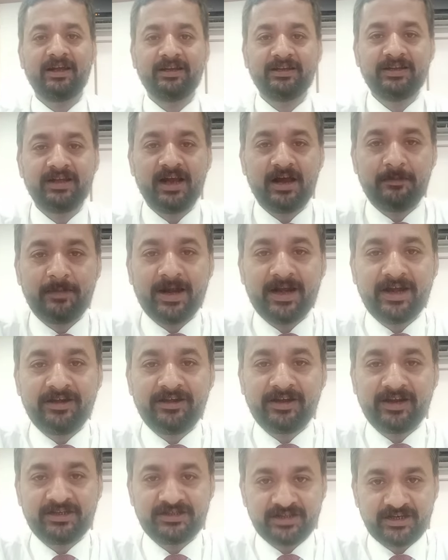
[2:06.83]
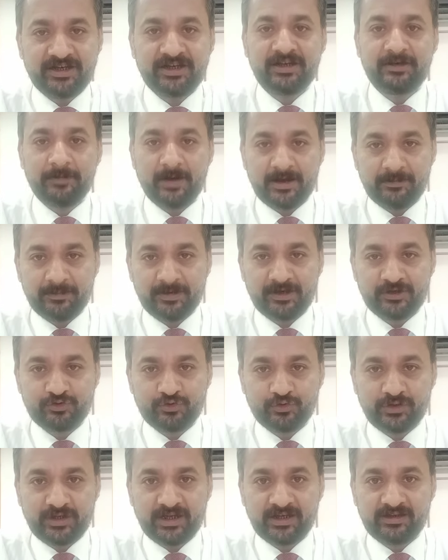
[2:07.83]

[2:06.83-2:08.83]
है ये हमारे ट्रेजरी डिपार्टमेंट इसको